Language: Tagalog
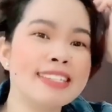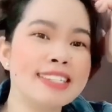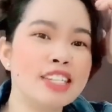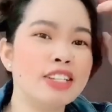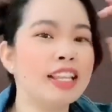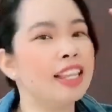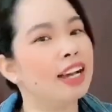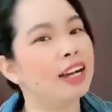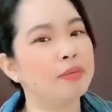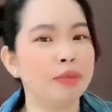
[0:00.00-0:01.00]
Yun na
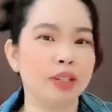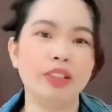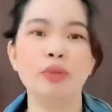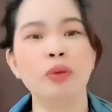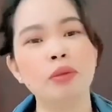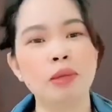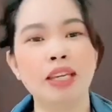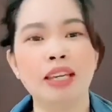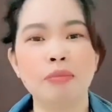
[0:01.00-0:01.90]
lang. Bear it with me.